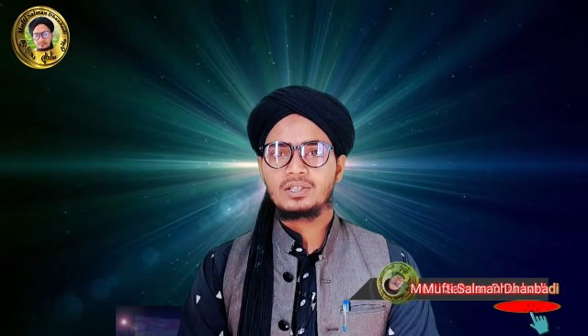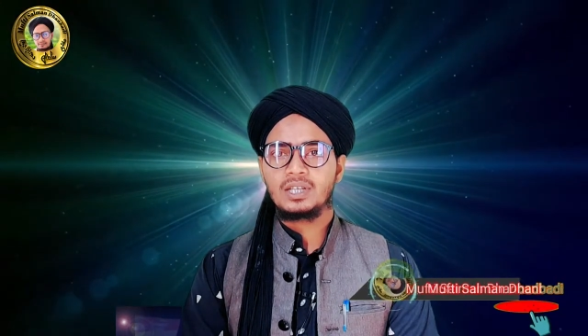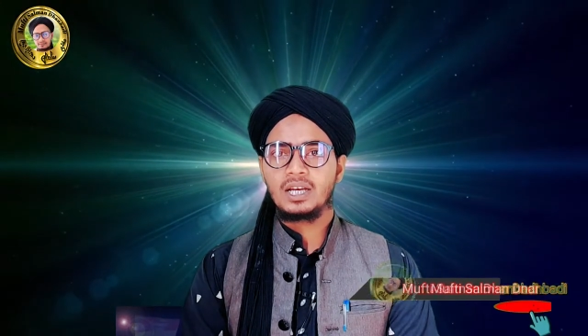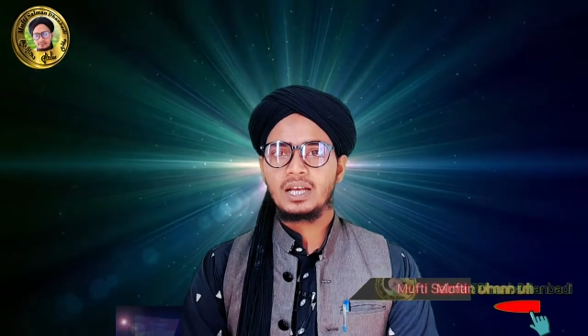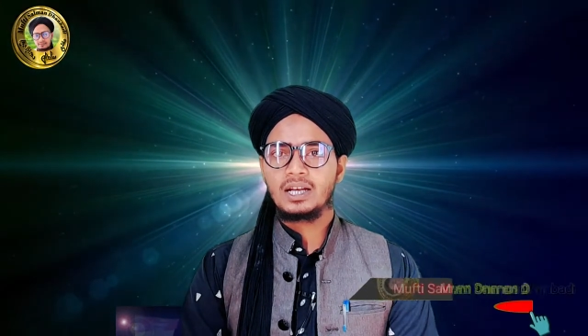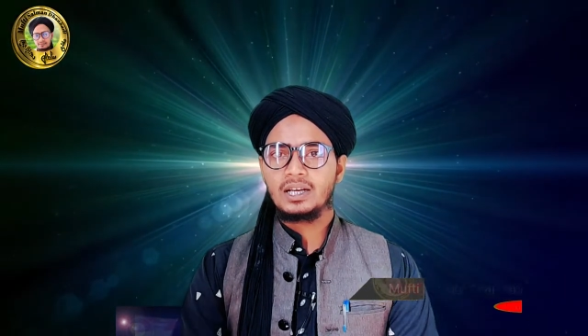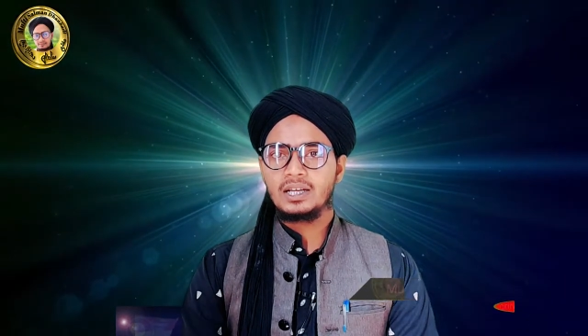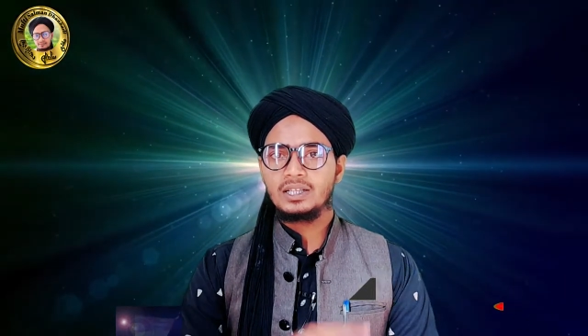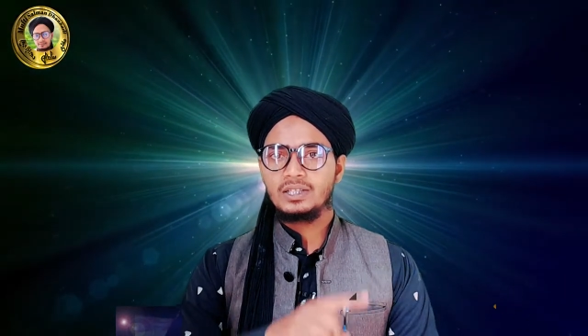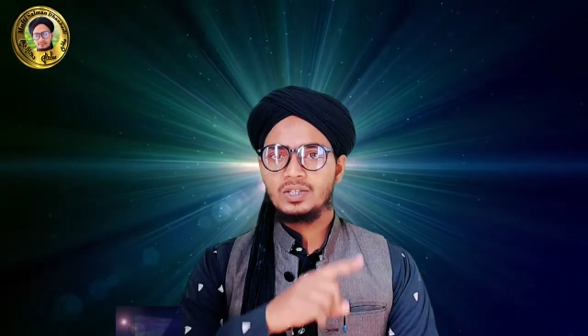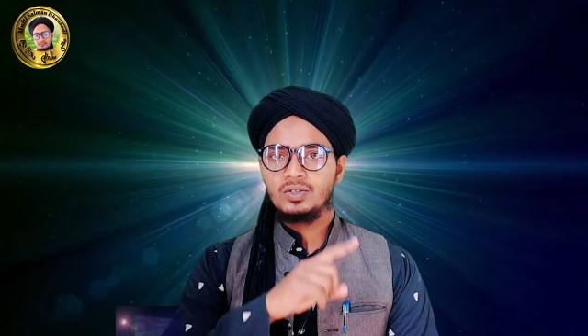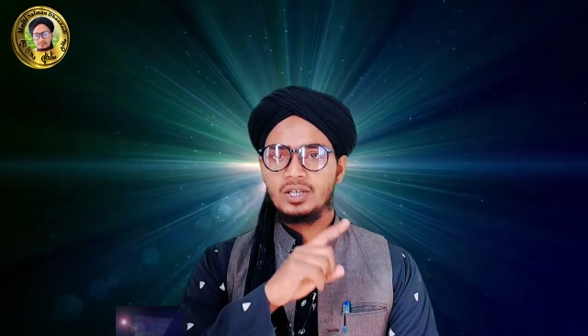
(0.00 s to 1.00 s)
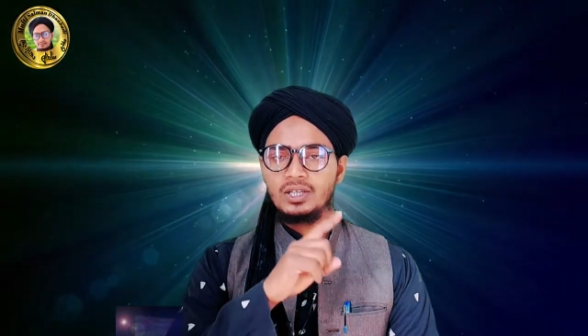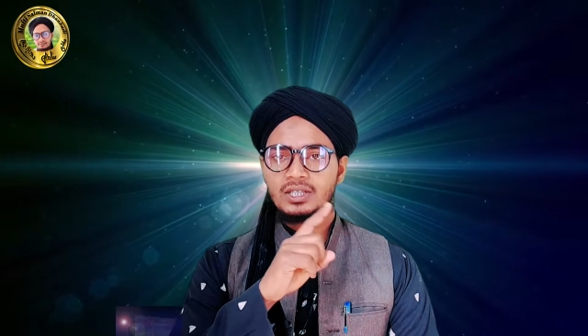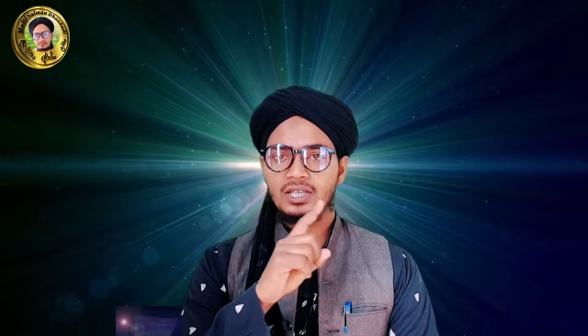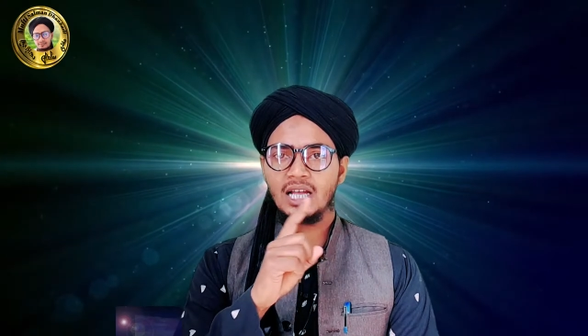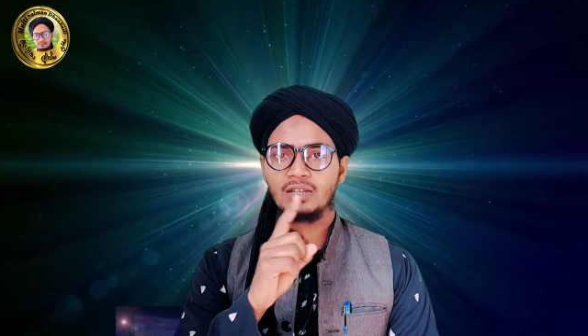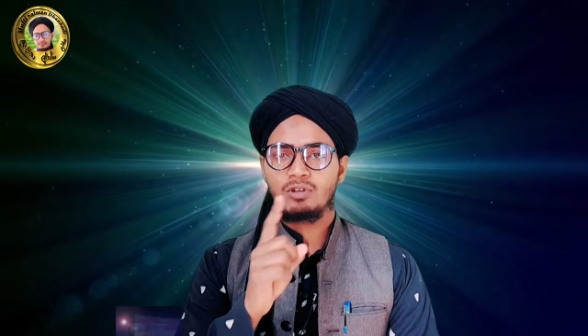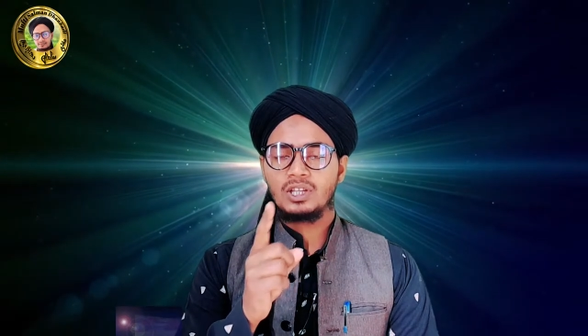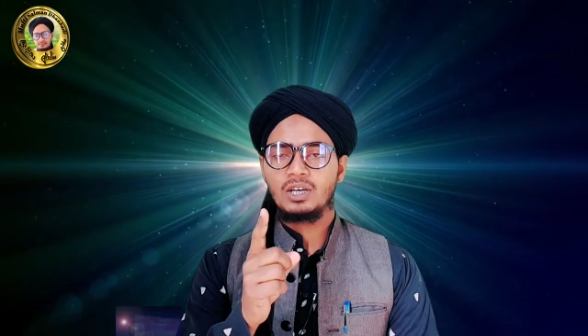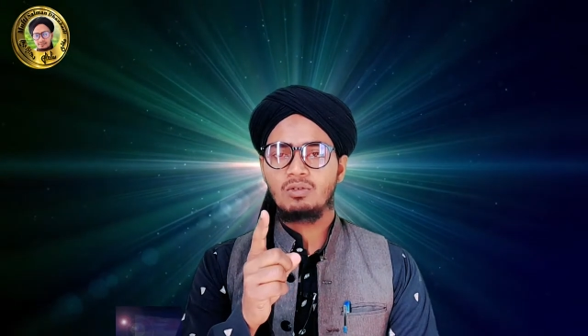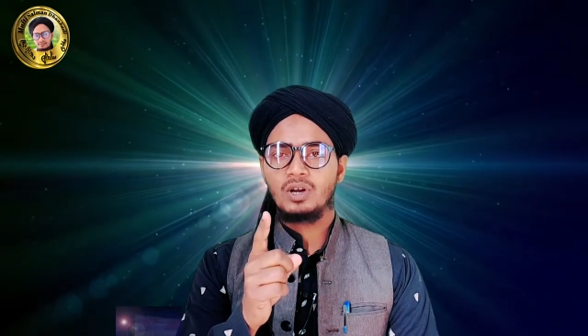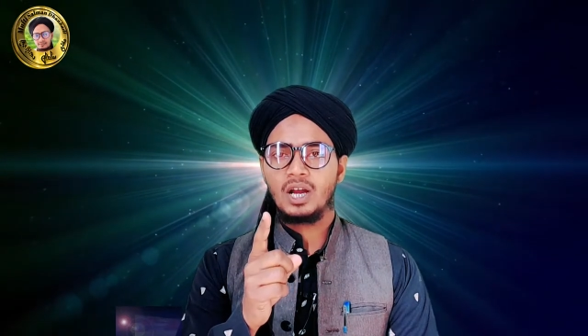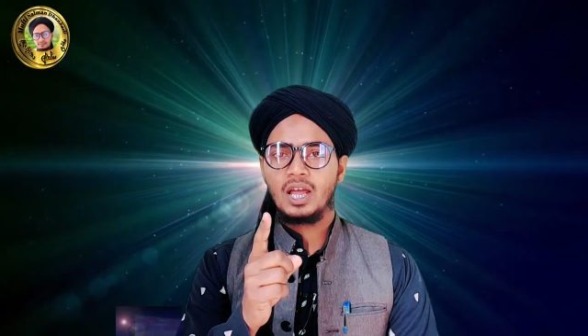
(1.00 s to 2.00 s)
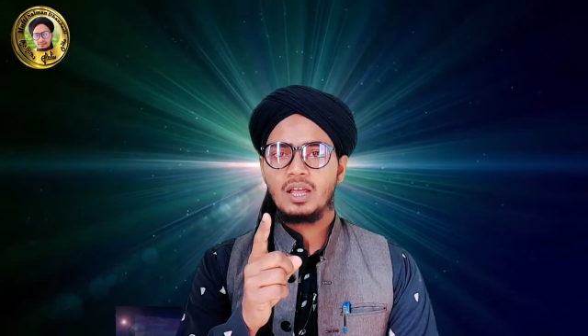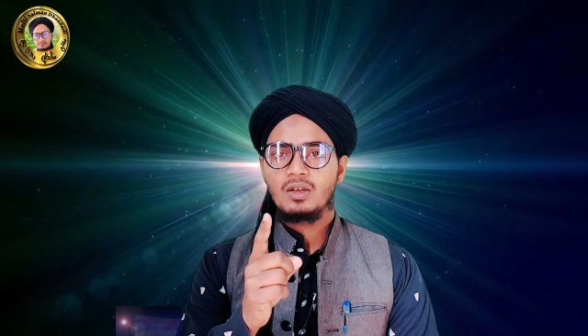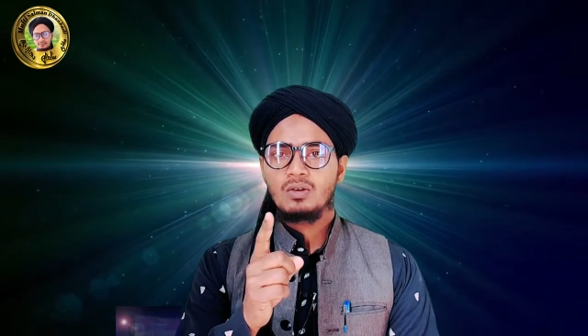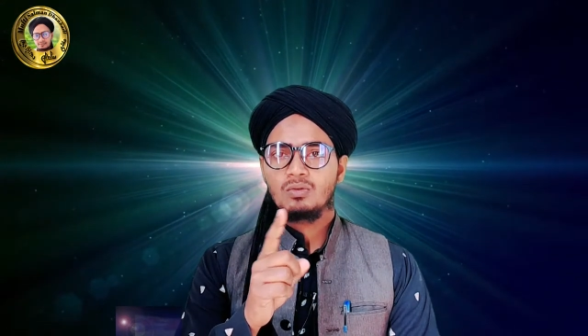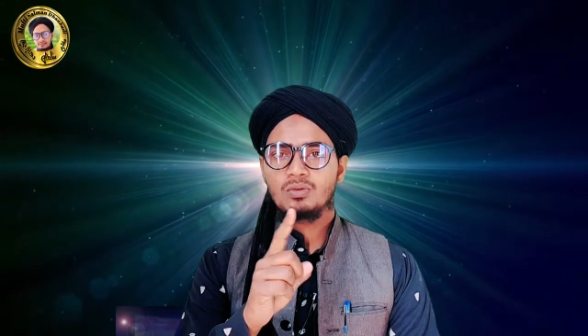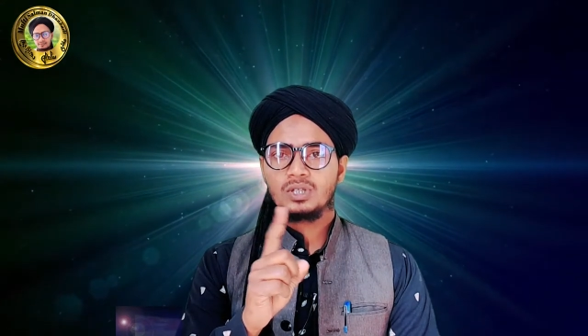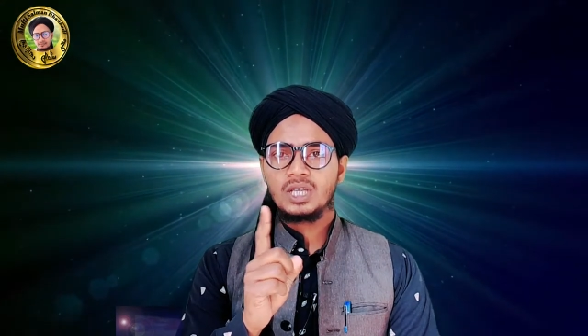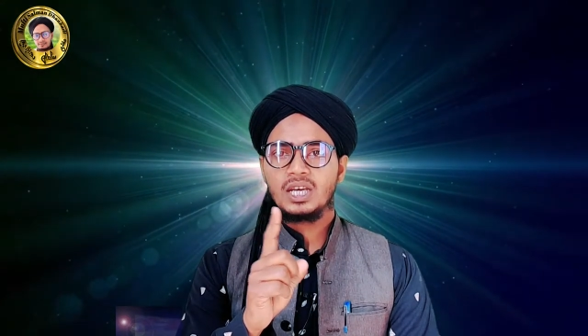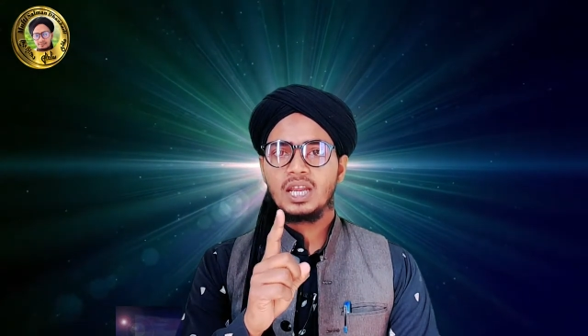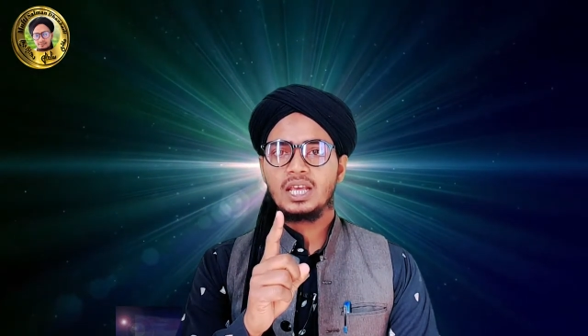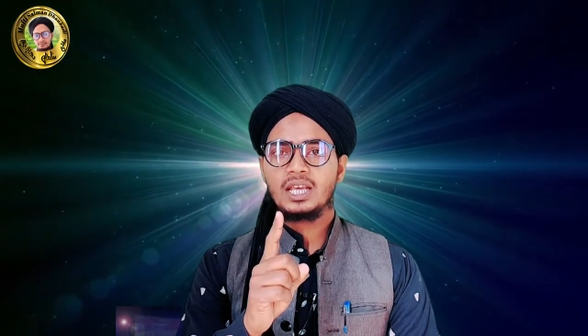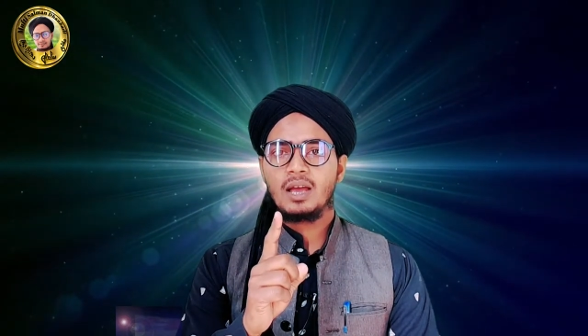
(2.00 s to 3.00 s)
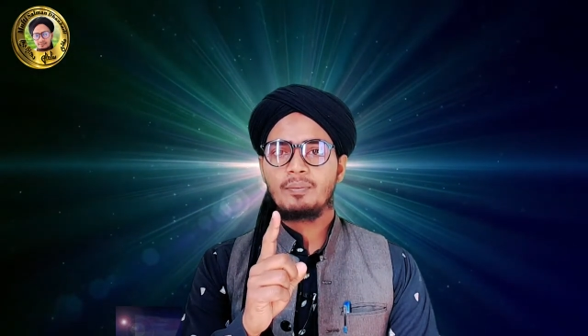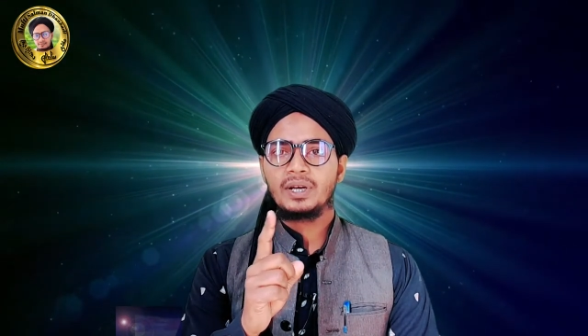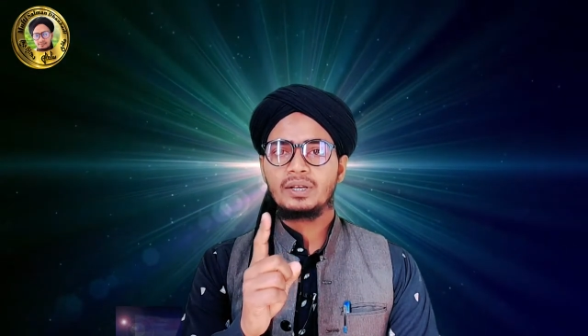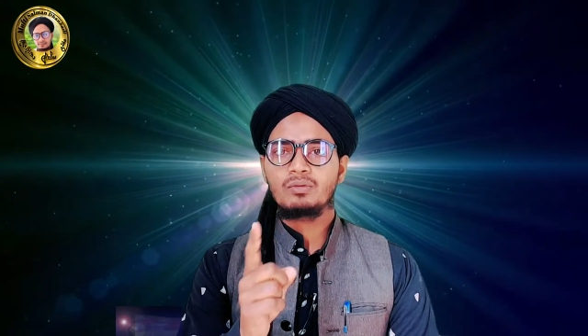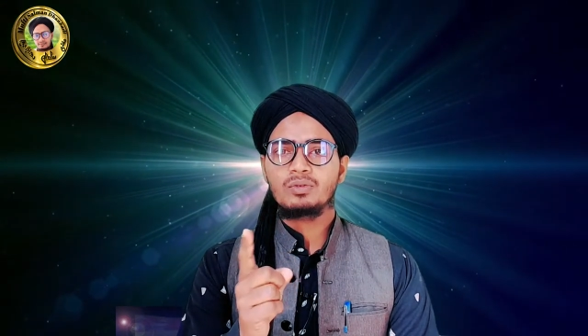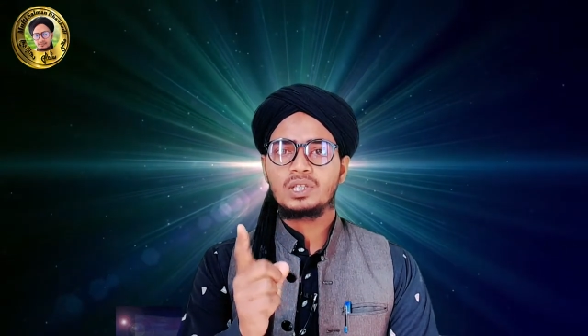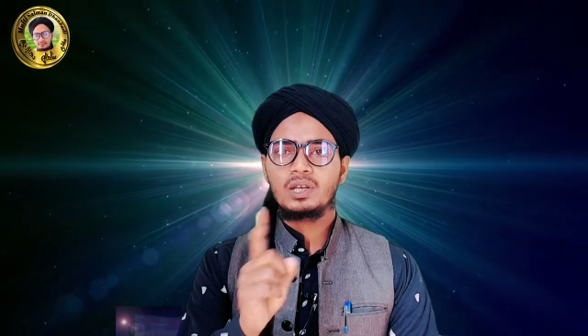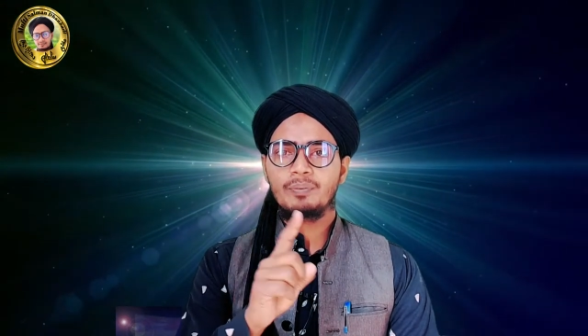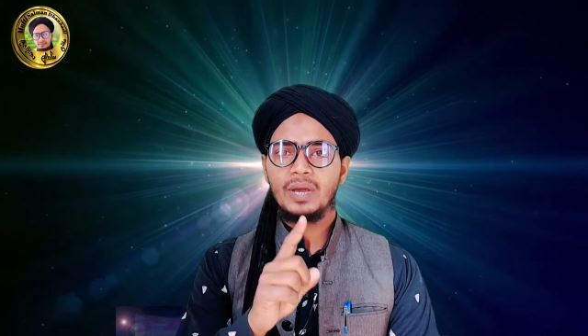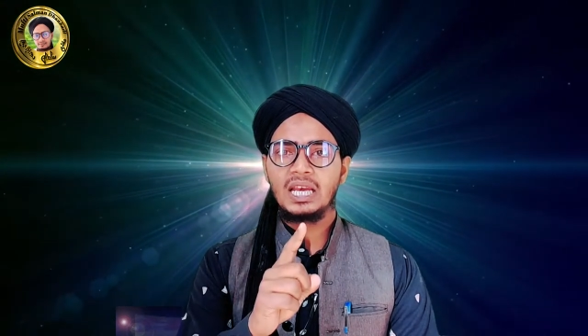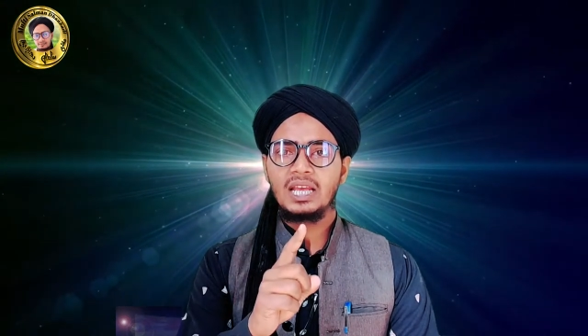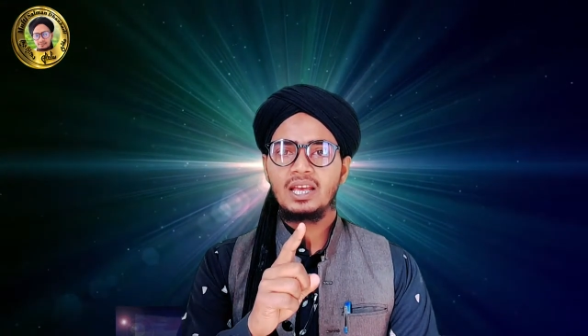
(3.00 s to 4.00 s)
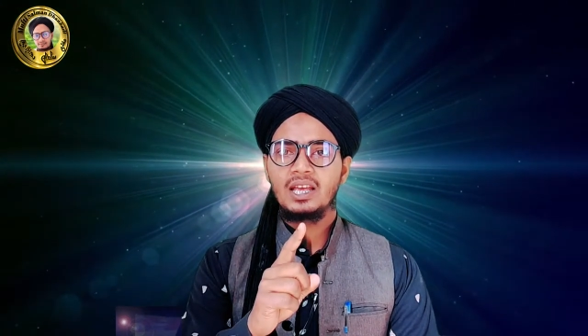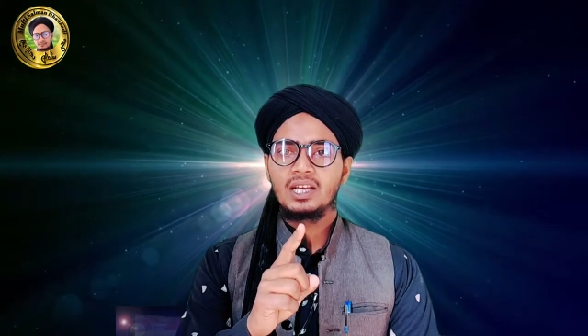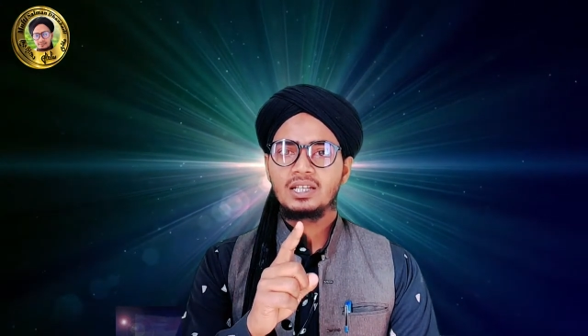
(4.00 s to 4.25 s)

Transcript: से लेकर के जिस दिन सातवां दिन हो रहा उस दिन नहीं किया बल्कि उससे पहले